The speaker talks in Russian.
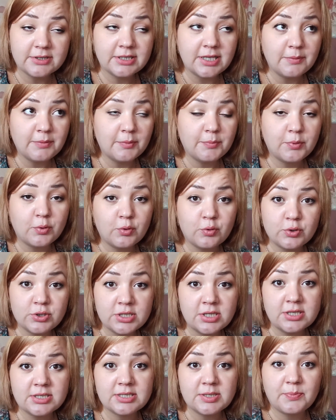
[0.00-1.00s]
Там я
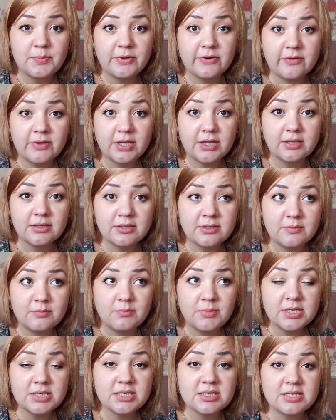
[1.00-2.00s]
похудела за первый
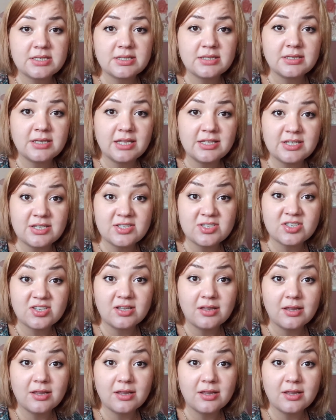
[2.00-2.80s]
месяц на 10